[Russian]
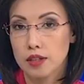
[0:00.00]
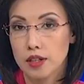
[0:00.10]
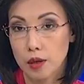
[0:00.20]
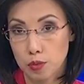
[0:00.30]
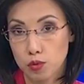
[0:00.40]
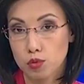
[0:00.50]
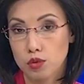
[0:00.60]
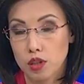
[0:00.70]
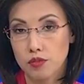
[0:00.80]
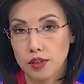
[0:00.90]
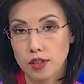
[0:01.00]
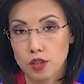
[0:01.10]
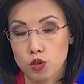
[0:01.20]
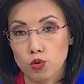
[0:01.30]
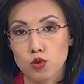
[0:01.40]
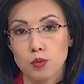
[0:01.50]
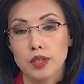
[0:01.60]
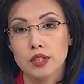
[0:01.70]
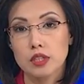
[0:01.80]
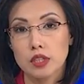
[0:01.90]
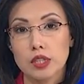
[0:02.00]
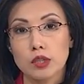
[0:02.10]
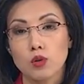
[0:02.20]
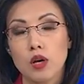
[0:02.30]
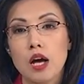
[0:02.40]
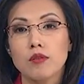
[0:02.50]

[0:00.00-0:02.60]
компьютеров, а также доступа к интернету.